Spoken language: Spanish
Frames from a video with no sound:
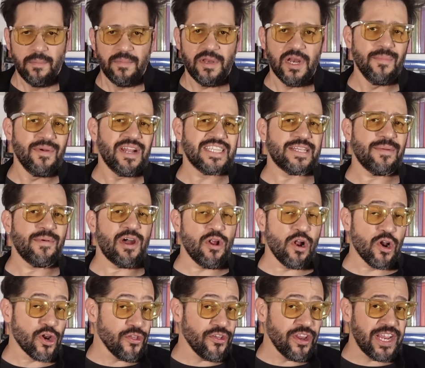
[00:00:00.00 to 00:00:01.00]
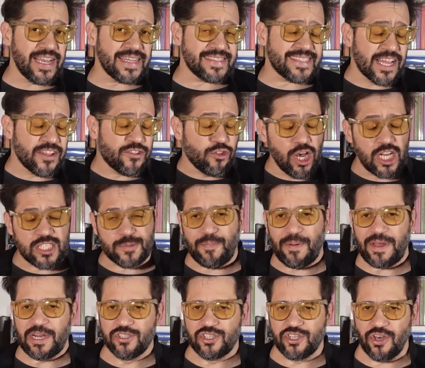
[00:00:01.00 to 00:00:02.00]
Mi nombre es Emanuel Rodríguez, esto es
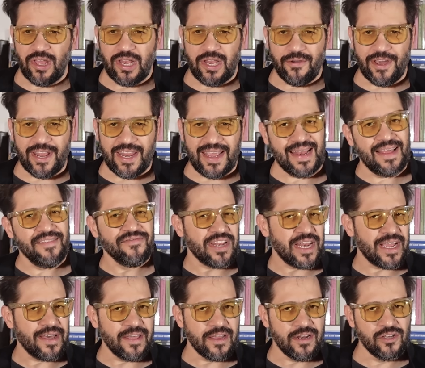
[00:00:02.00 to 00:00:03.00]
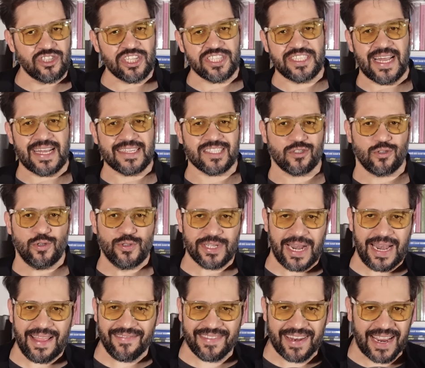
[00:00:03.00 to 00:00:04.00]
Peroncho Delivery, la entrega de noticias contra
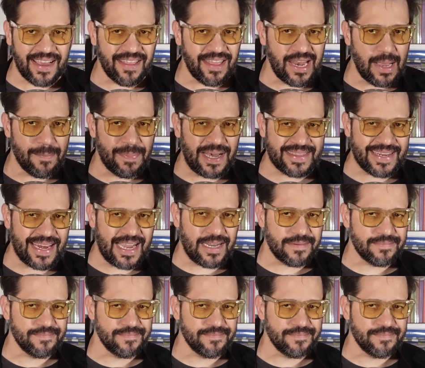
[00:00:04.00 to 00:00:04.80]
la entrega de la patria.